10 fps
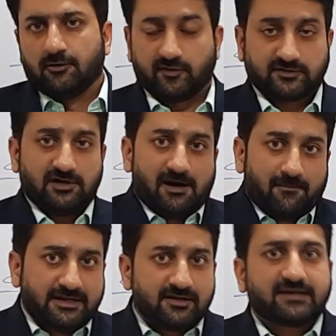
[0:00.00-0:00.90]
उसको
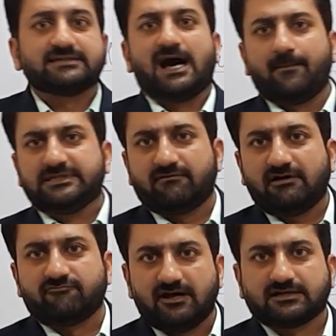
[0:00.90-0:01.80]
हमने एक नाम दिया
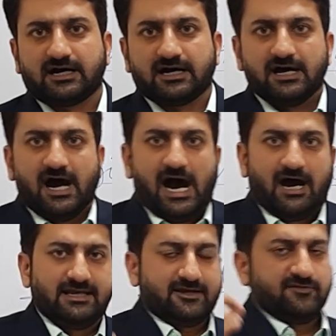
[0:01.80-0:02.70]
हुआ है वन का
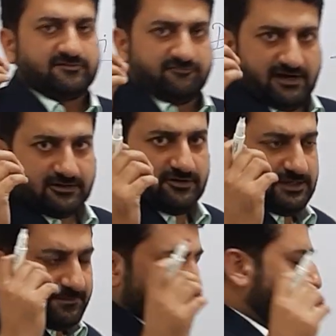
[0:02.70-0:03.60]
लेकिन उस वन को
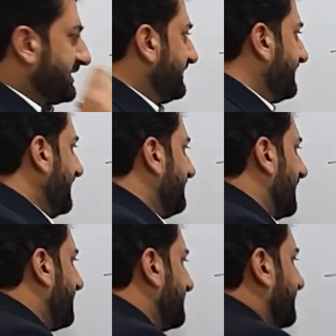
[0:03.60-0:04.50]
रिप्रेजेंट करने के लिए
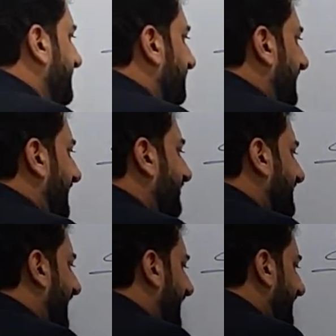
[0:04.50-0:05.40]
हमारे पास जो सिंबल है वो
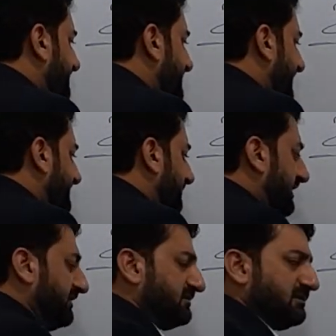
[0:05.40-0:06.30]
क्या है दैट
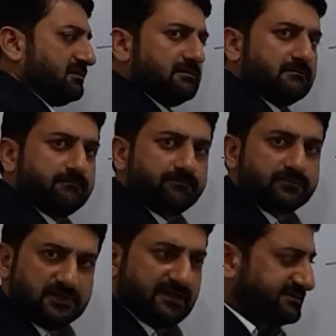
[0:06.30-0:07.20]
सिंबल इज़
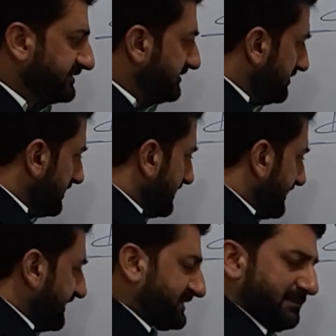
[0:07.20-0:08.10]
दिस
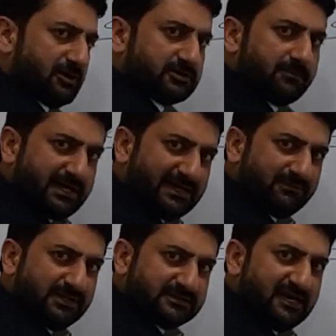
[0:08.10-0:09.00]
इस सिंबल को हम क्या
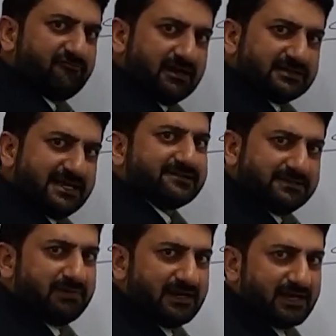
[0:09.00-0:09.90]
नाम देते हैं वन ये एक
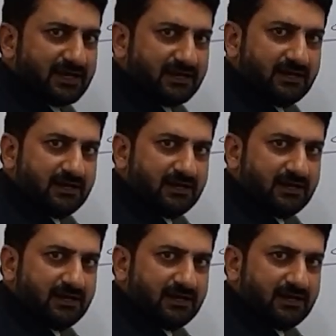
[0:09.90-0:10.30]
सिंबल है